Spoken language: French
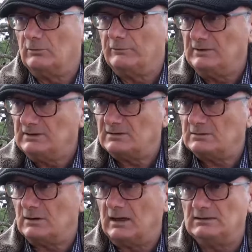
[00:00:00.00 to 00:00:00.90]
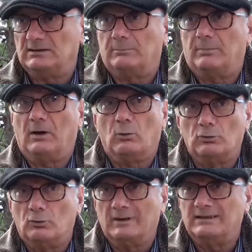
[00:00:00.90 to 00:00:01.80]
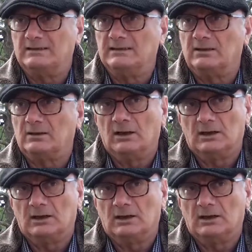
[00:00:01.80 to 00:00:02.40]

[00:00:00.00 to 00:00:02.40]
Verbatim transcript: d'office, hein, c'est pas automatique,